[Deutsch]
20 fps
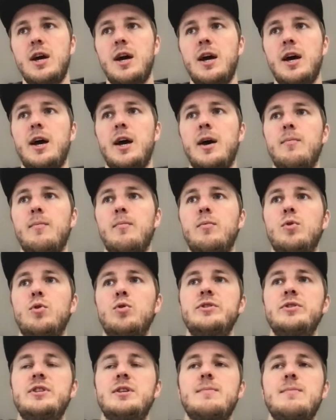ähm,
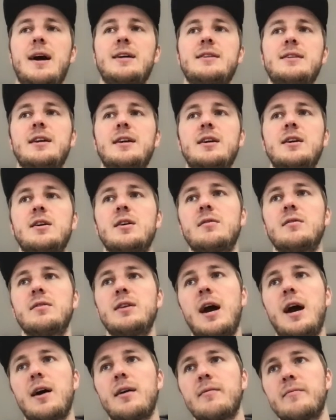und die macht Dinge,
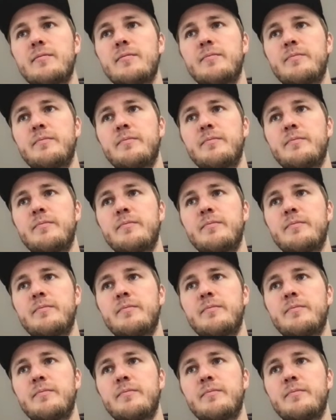ja,